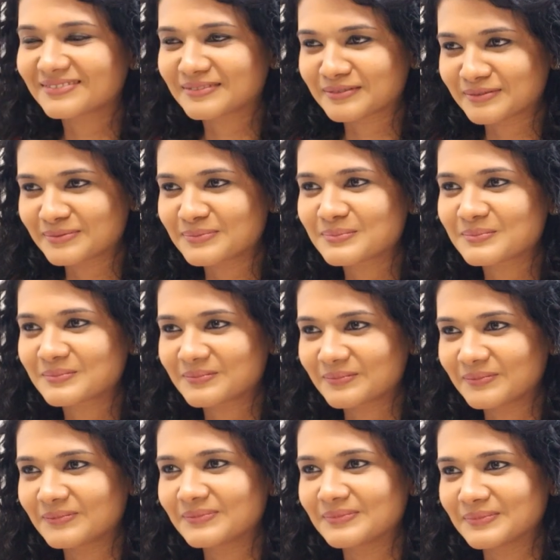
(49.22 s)
फ्रेंड्स होते हैं या
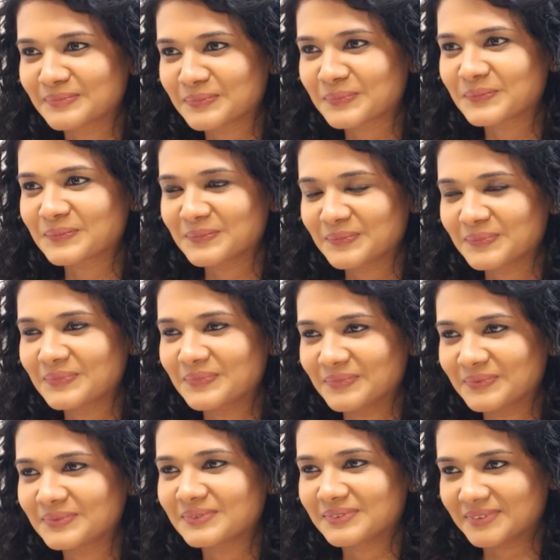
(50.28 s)
फिर जो हमारे
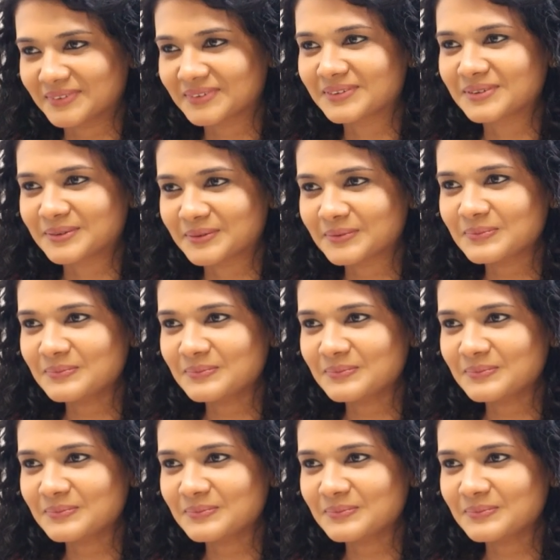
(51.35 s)
पेरेंट्स होते हैं